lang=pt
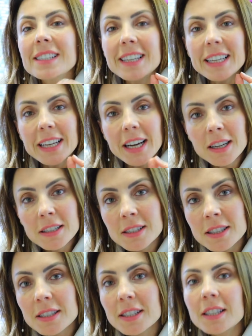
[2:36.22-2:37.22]
as
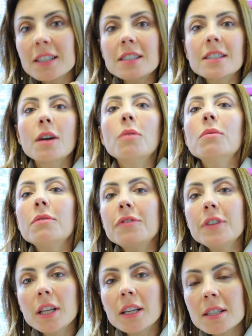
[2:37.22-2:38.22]
crianças que são
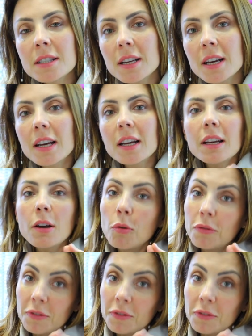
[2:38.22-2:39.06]
filhas ou